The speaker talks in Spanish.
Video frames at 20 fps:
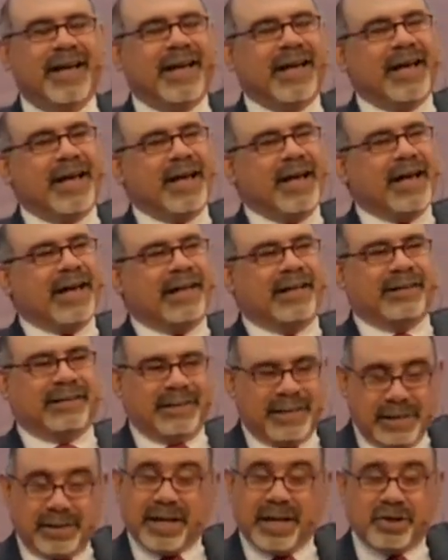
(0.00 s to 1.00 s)
Dice el
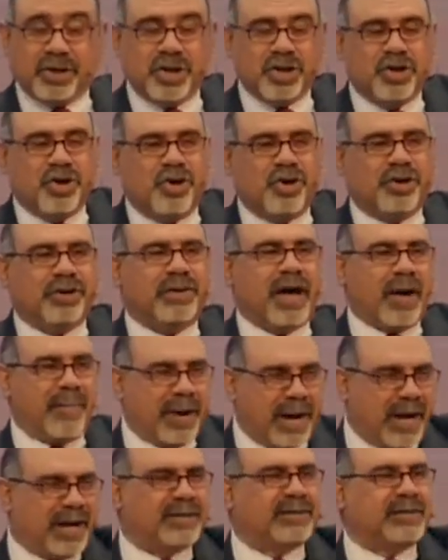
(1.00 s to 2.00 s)
Señor, amarás,
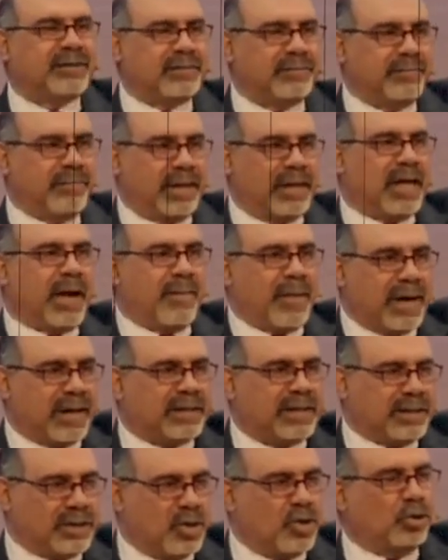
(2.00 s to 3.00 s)
¿verdad? Amarás al Señor
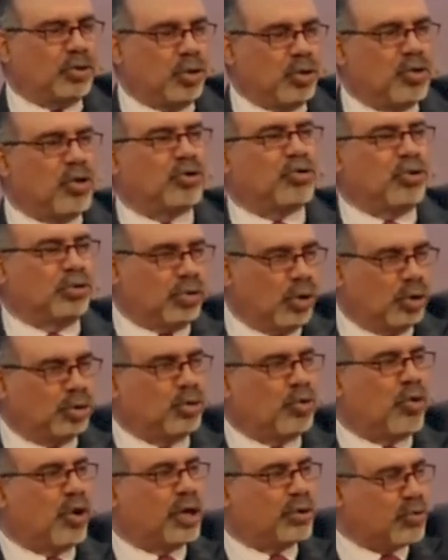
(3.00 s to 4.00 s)
tu Dios con todo tu corazón,
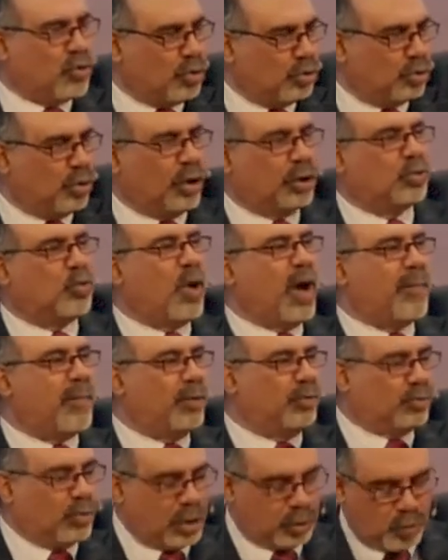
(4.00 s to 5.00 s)
con toda tu alma, con toda tu
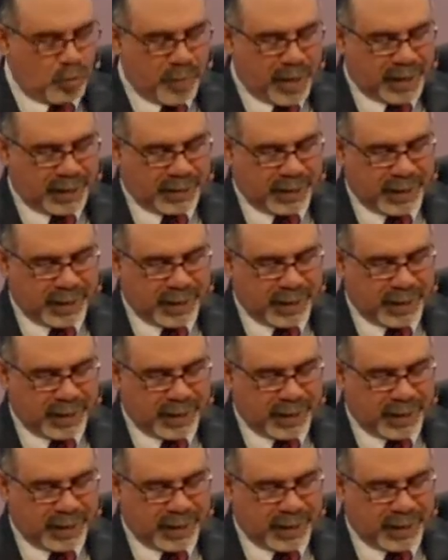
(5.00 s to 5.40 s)
mente.